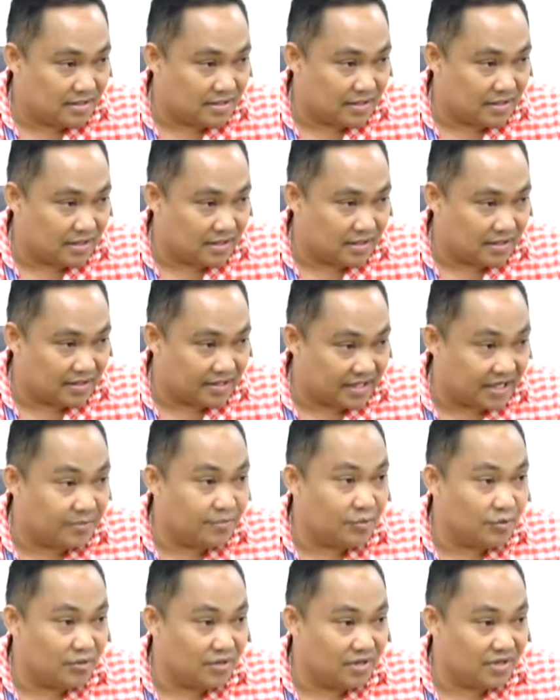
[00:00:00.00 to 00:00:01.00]
uh,
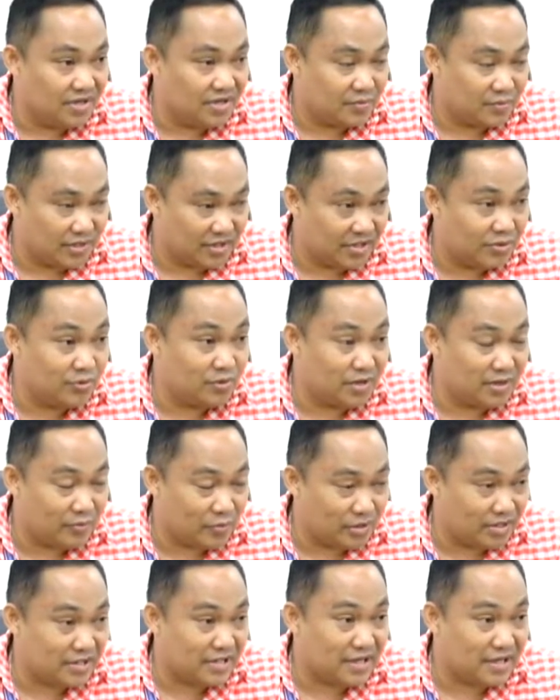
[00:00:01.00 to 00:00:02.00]
table what you,
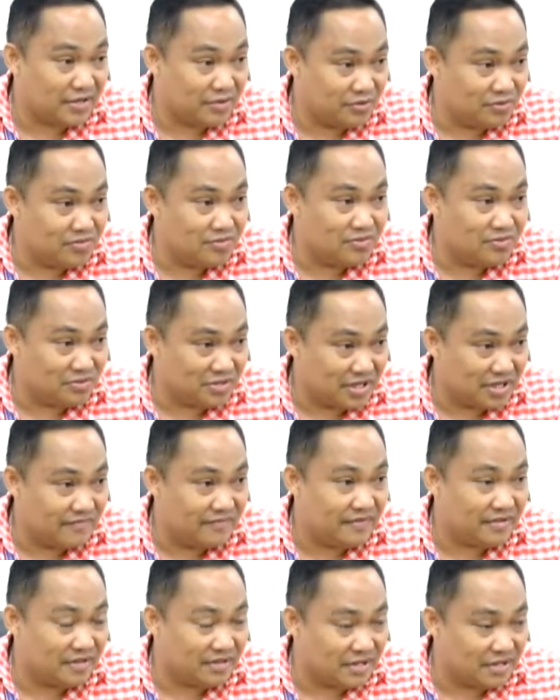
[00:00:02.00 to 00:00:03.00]
what can you
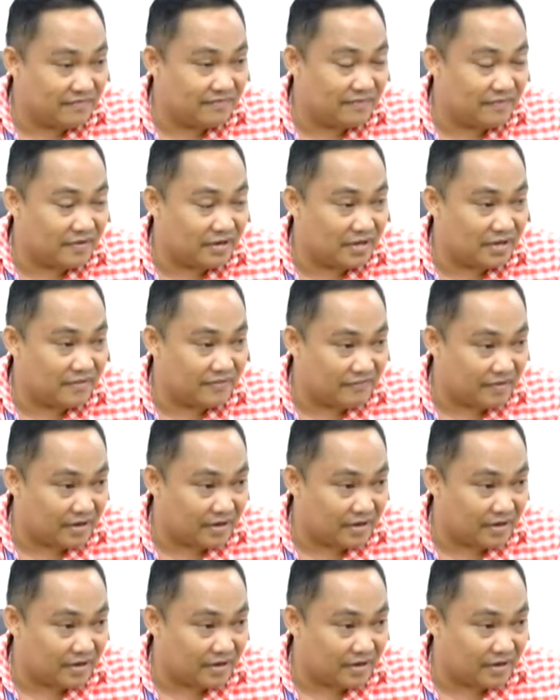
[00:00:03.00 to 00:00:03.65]
give in the uh,